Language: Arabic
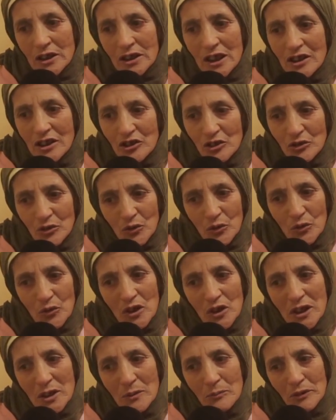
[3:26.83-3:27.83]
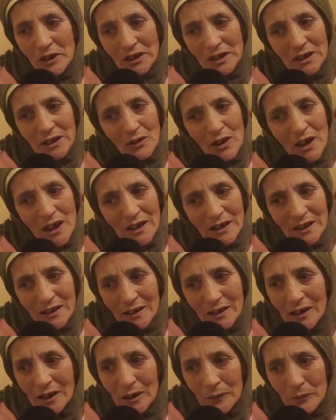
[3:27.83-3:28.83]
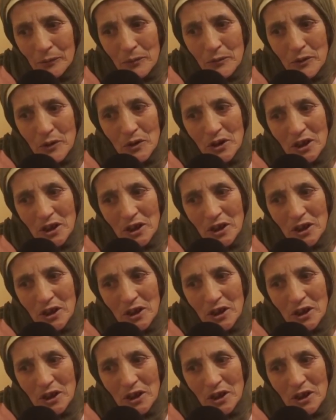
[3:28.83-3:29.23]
تنجي وتقول لي امي عطيني واحد 400